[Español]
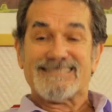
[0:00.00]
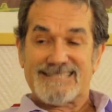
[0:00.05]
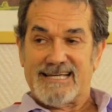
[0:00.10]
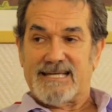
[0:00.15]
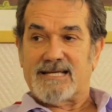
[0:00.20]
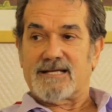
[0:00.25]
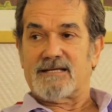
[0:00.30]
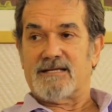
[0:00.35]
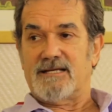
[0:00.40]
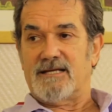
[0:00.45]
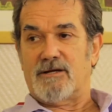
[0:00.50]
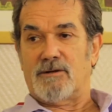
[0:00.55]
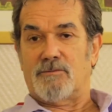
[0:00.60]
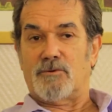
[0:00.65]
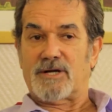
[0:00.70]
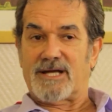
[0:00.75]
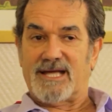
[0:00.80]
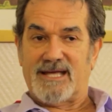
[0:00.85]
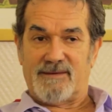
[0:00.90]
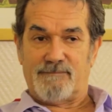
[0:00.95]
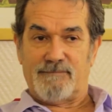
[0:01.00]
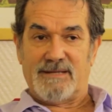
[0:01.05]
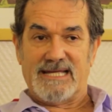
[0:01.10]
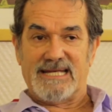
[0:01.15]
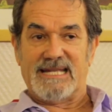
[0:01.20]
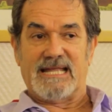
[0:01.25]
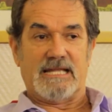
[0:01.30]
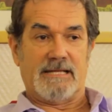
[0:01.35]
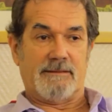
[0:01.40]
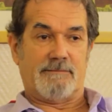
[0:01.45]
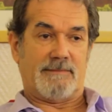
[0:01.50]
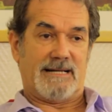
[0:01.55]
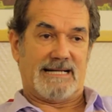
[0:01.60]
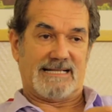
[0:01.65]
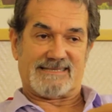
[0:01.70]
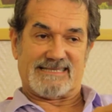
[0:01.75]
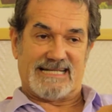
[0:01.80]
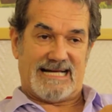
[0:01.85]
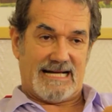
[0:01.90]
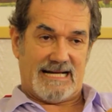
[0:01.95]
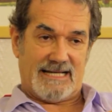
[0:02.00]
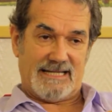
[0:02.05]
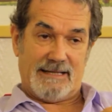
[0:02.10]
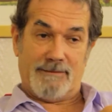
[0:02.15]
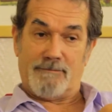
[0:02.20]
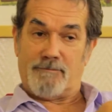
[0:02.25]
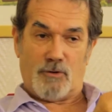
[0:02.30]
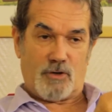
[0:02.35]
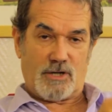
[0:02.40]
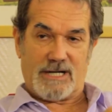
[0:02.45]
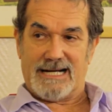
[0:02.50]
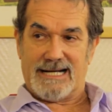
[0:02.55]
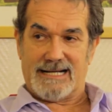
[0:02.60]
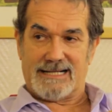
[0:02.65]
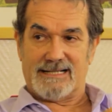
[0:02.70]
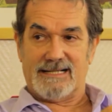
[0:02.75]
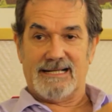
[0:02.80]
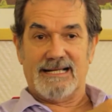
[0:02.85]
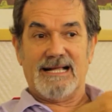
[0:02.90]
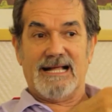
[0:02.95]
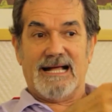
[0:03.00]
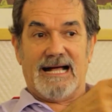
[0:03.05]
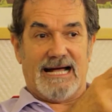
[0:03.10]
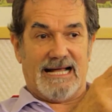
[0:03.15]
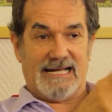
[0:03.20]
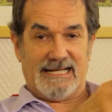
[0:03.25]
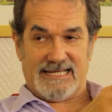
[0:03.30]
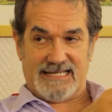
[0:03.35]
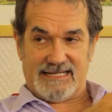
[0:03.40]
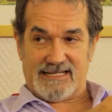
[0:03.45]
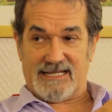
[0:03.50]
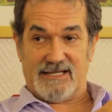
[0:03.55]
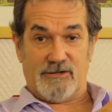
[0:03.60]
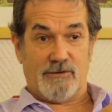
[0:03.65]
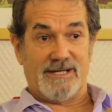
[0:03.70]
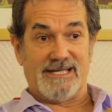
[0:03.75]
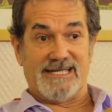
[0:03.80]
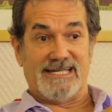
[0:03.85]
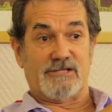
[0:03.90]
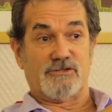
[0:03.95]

Sí, y como que viene a despojar al que quedó ahí.